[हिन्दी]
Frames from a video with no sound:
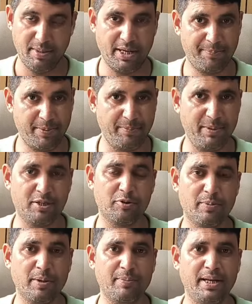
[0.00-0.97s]
एम आर पी बीस
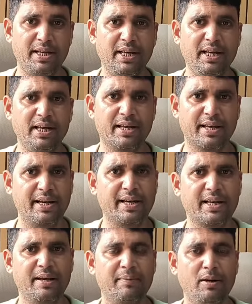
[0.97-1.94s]
रुपये बढ़ी है
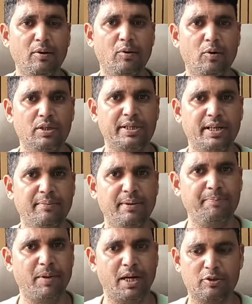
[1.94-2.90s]
रेट केबल होलसेल
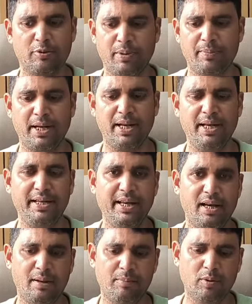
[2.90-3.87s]
में पाँच रुपये बढ़े
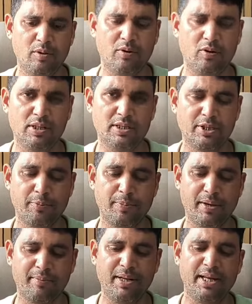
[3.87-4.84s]
ये आप लोगों को अस्सी
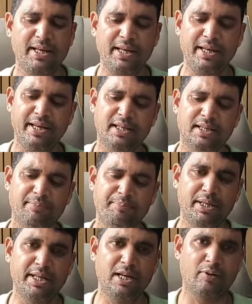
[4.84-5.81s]
रुपये मिलेगी एकदम
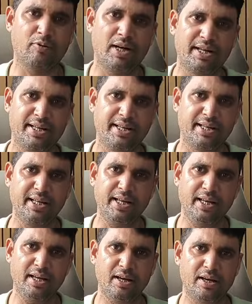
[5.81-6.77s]
बढ़िया क्वालिटी
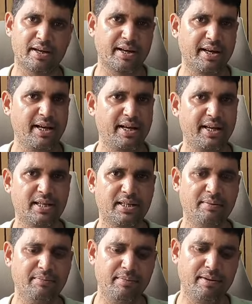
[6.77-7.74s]
की रेट
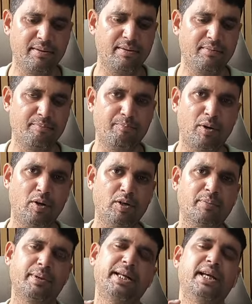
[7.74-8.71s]
एकदम
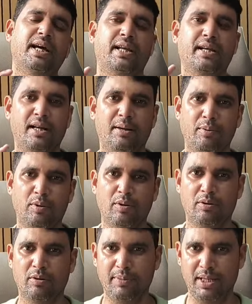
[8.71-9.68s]
बहुत बढ़िया रेट आप
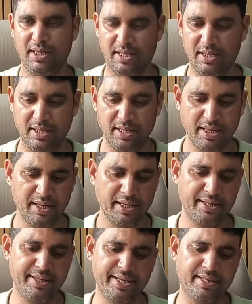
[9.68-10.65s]
लोगों को मिलेंगे
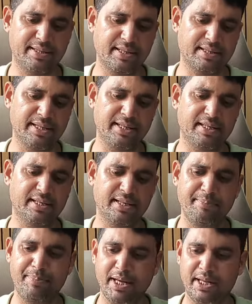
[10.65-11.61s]
देख सकते हैं
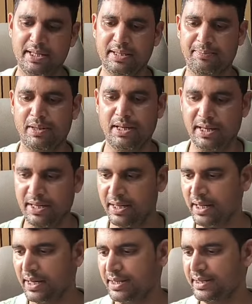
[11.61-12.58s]
कितनी प्यारी चप्पल है
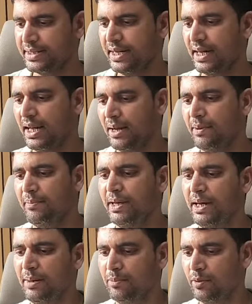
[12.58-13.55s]
इसके अलावा
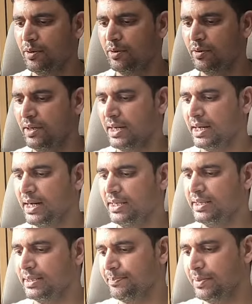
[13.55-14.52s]
मैं आप लोगों को
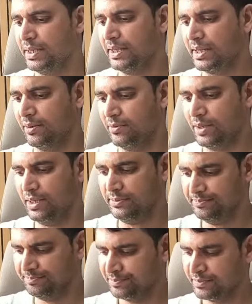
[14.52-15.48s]
लखानी चप्पल
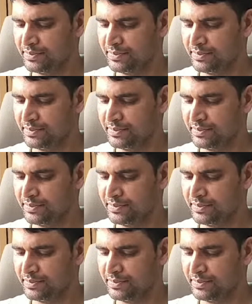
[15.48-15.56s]
दिखाऊंगा